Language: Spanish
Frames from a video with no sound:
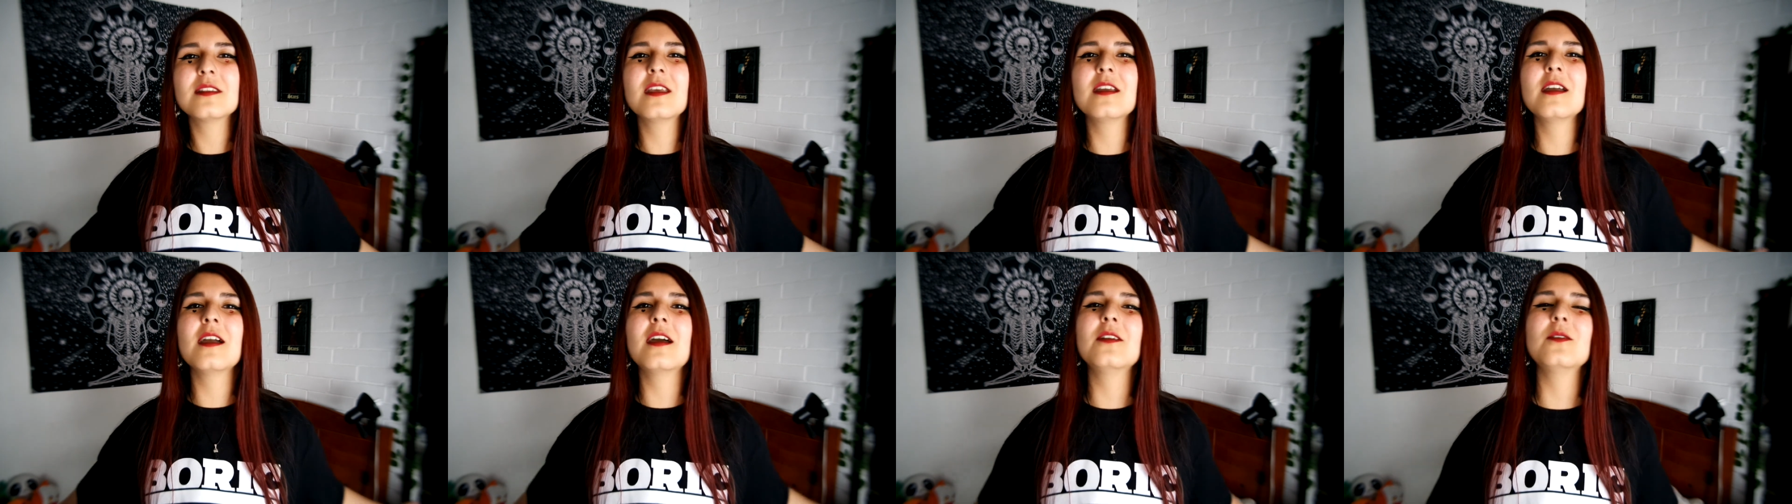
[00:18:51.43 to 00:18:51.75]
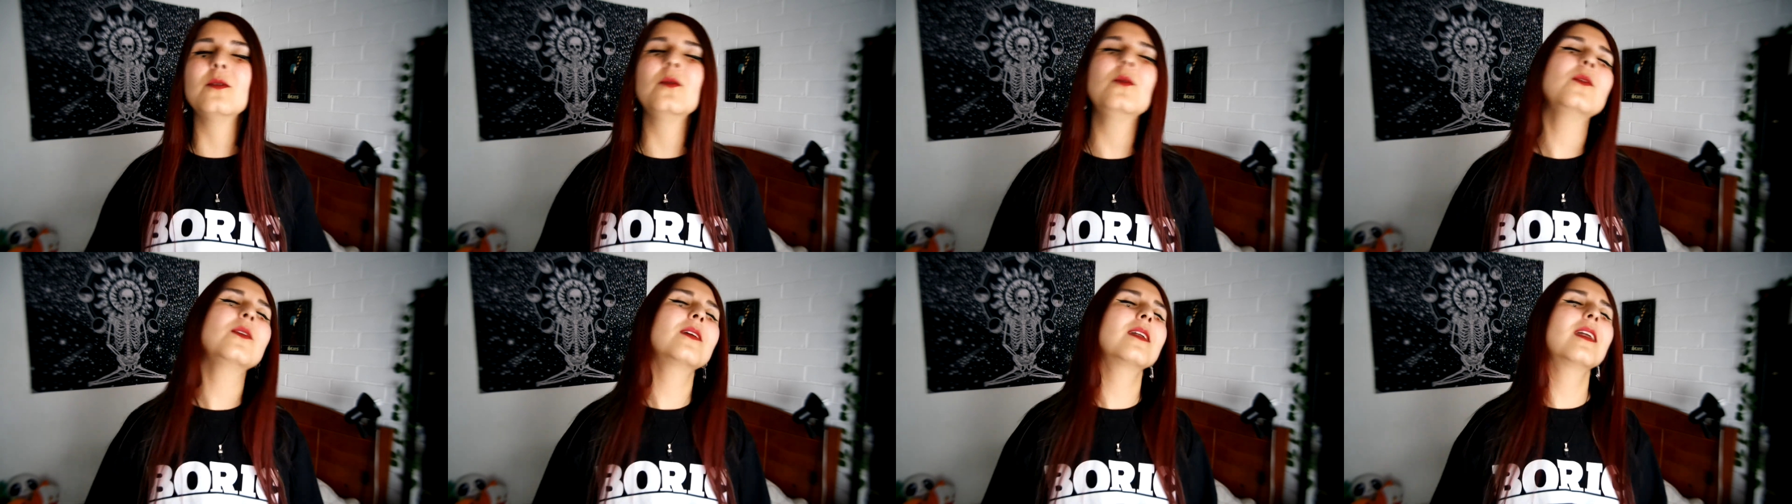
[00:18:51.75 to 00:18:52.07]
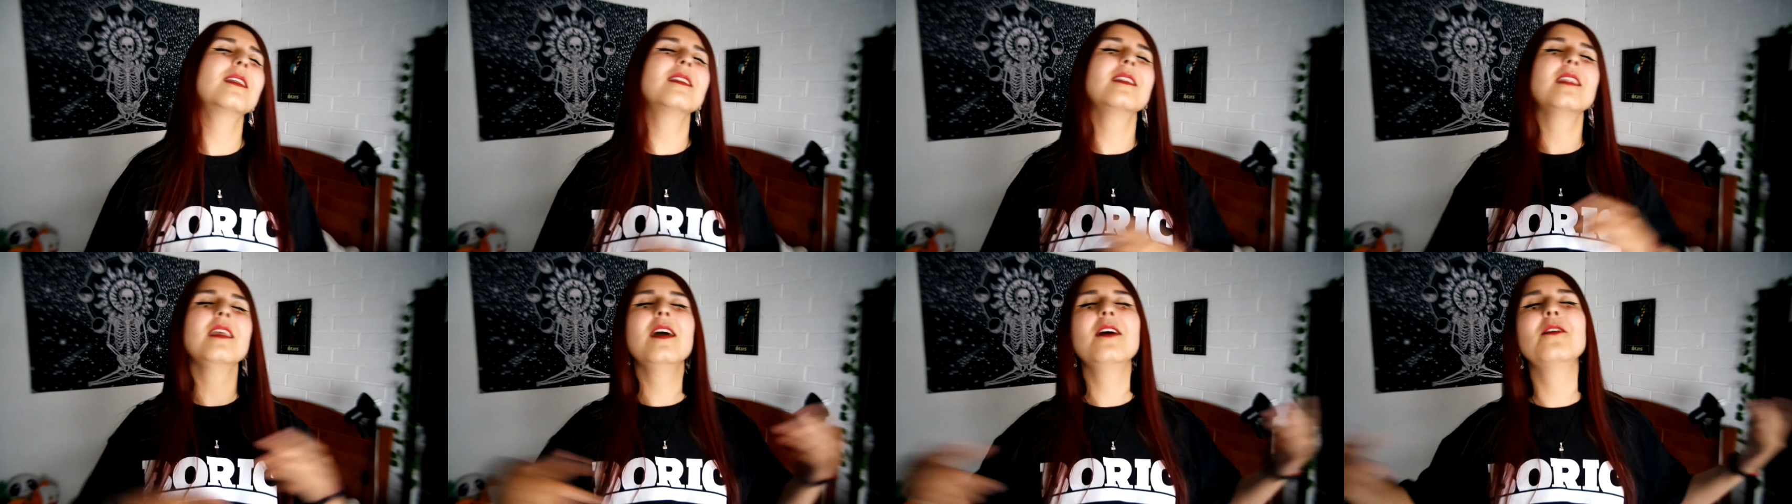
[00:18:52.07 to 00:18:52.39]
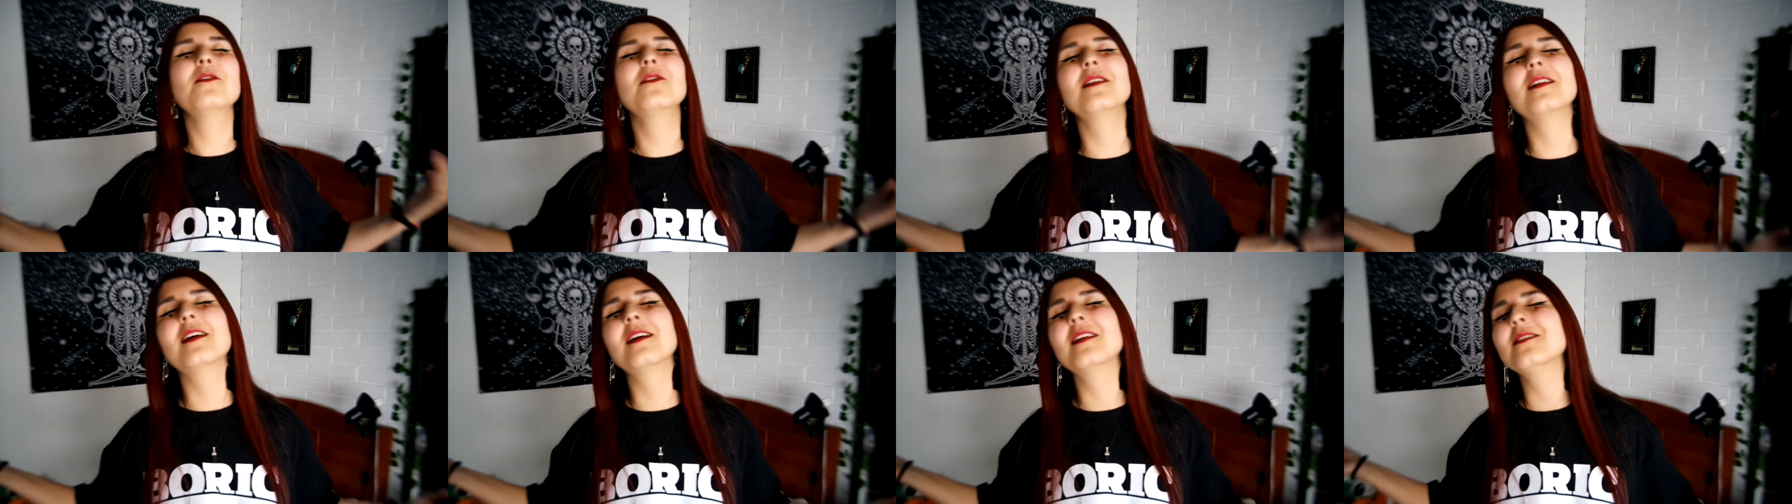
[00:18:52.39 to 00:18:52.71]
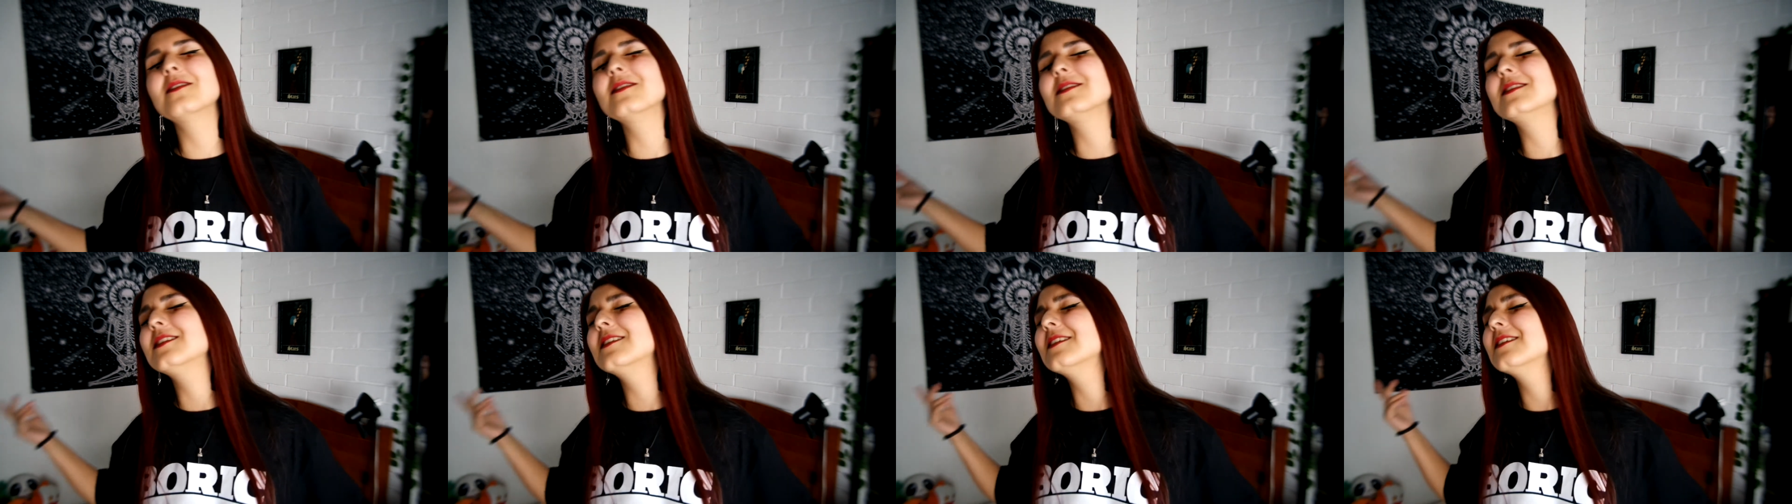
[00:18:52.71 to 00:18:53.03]
tengan un gran día, buenas
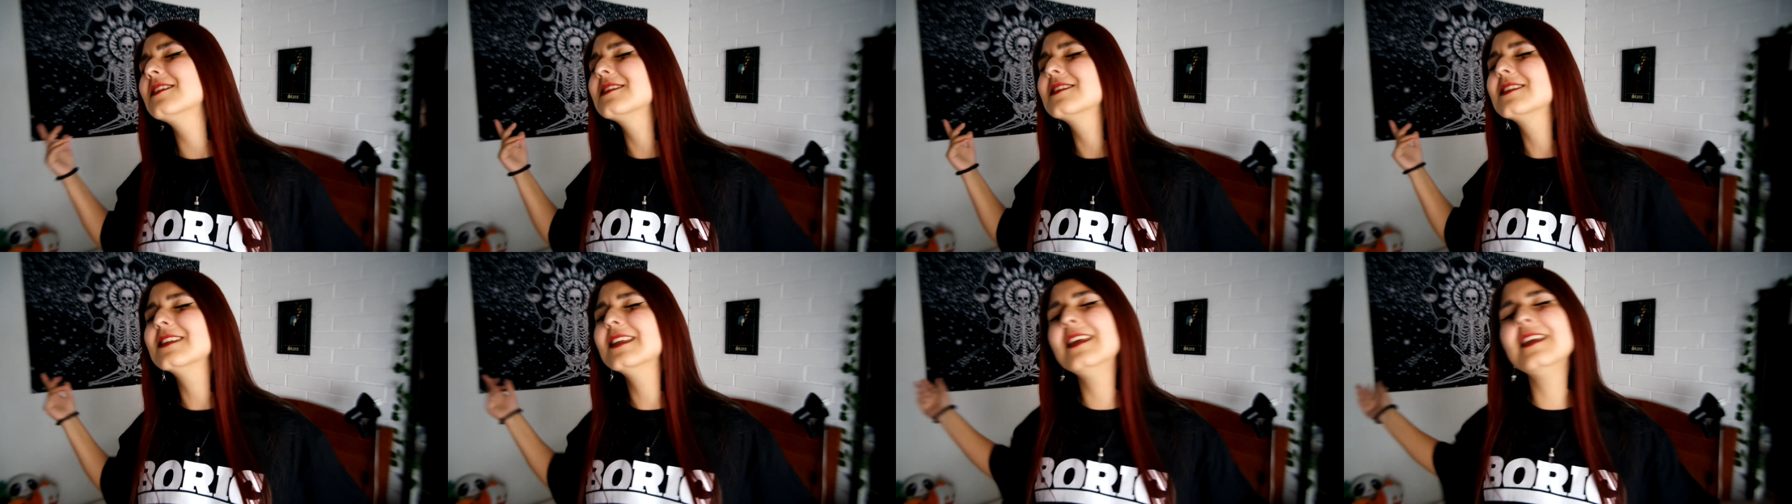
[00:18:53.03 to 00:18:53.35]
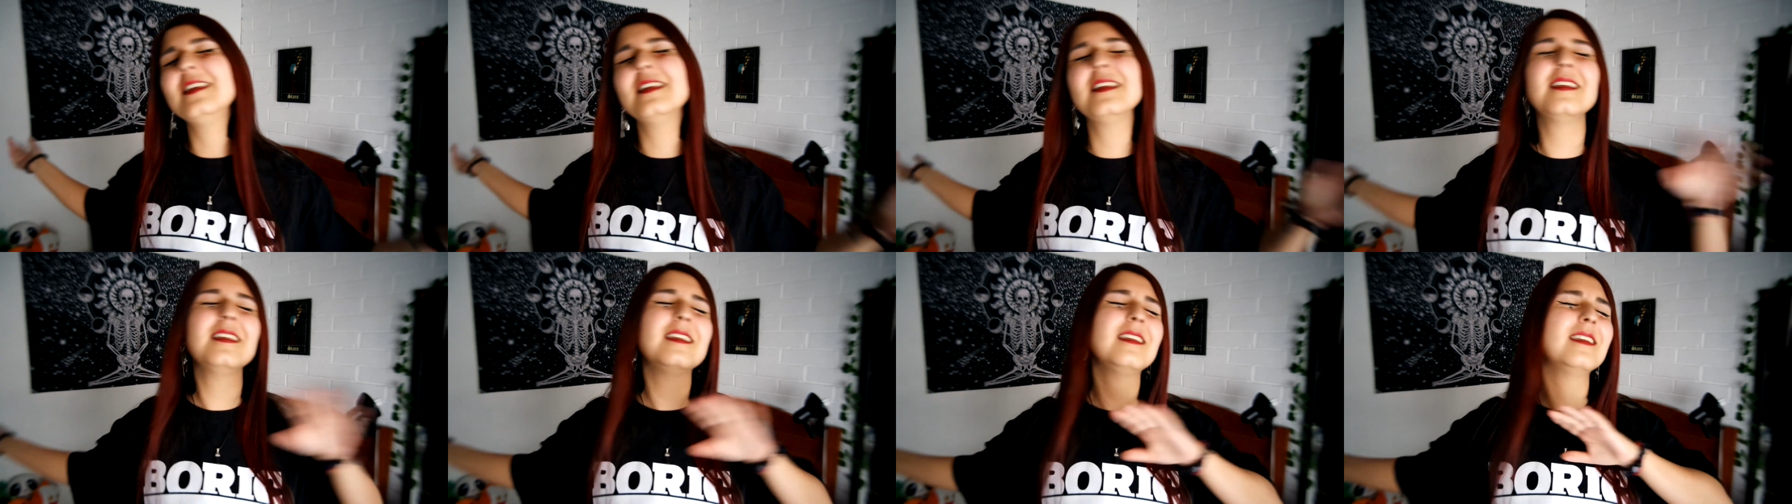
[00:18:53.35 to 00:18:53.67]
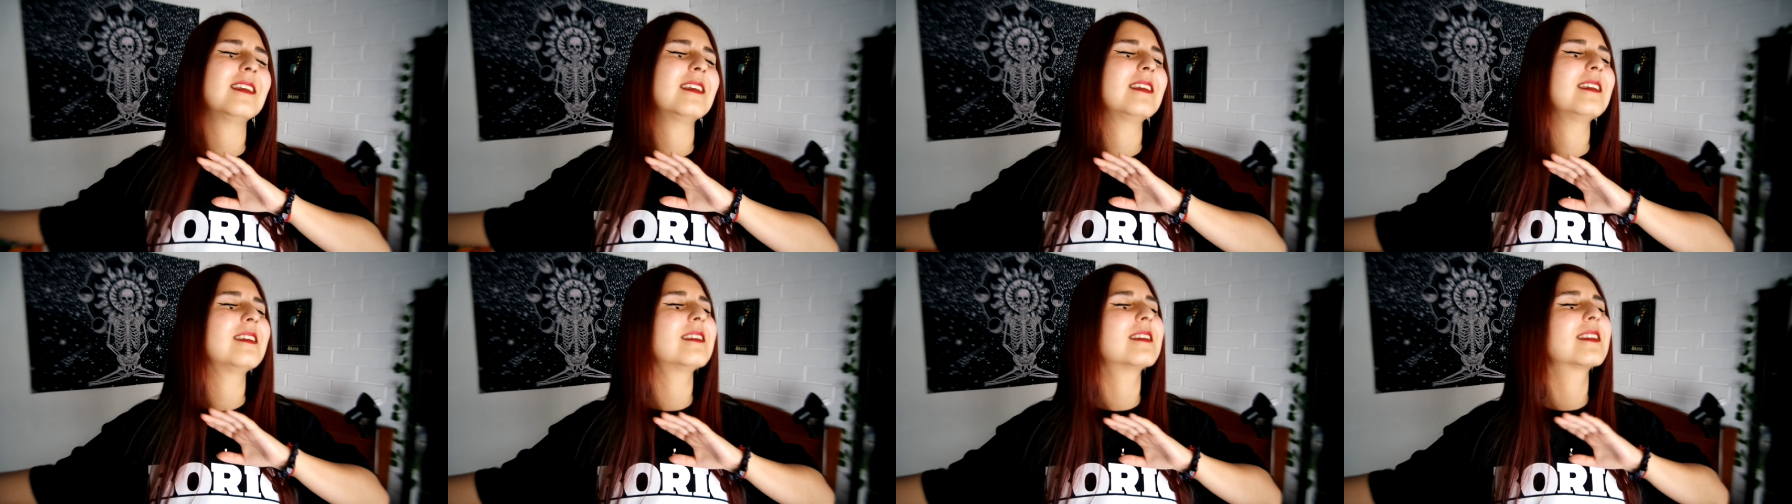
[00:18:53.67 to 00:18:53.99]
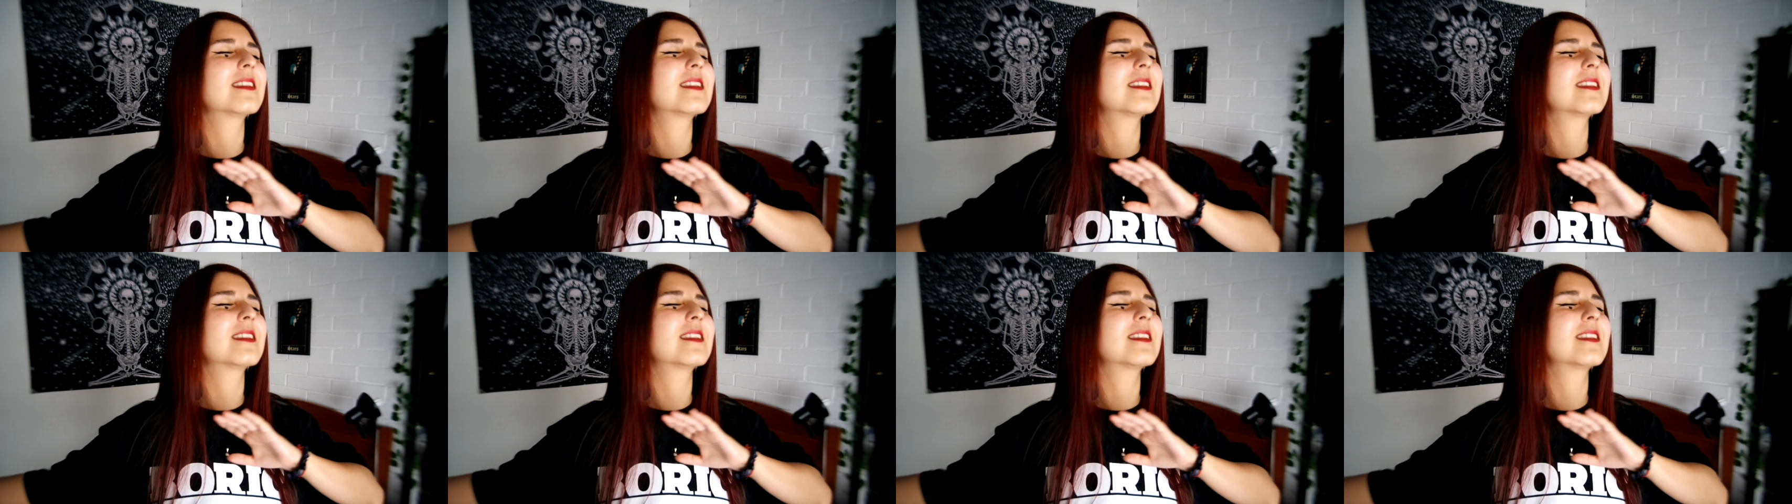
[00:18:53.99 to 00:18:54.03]
noches y